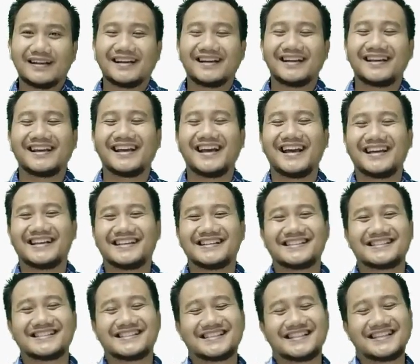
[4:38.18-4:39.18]

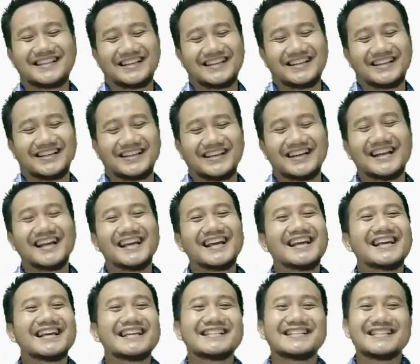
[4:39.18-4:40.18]
Yes, good.
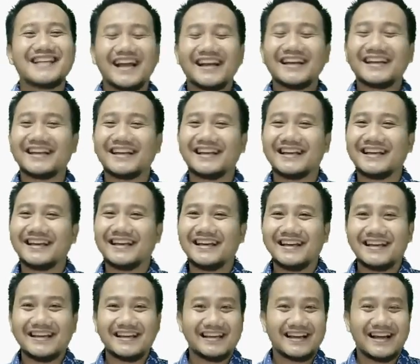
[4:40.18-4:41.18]
Jadi,
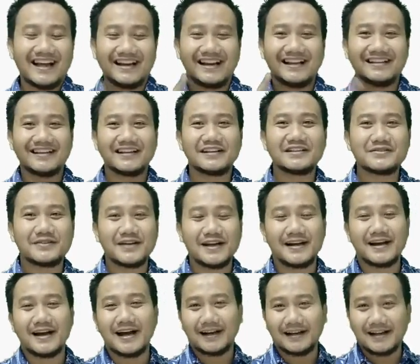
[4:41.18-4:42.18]
kalian tadi sudah
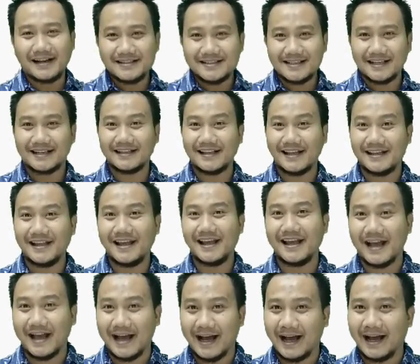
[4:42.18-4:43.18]
dengarkan ceritanya
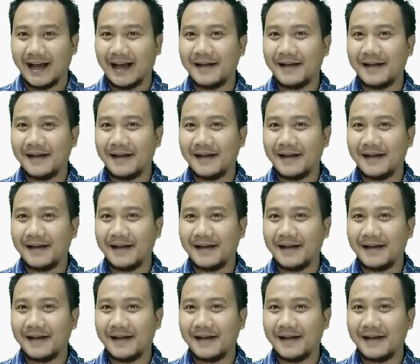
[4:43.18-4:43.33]
ya.